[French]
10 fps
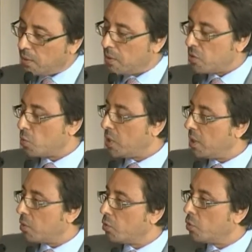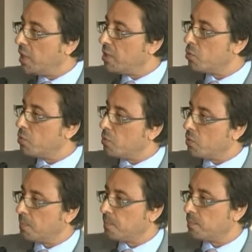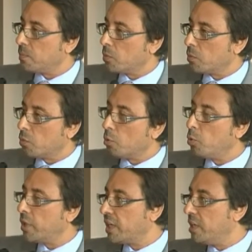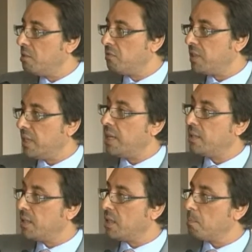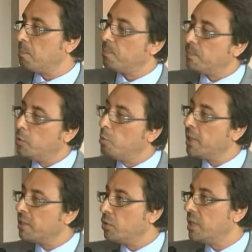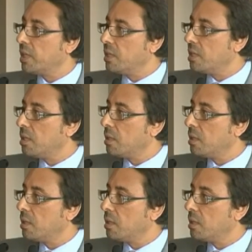soit une relation que l'on pourrait qualifier à terme de partenariat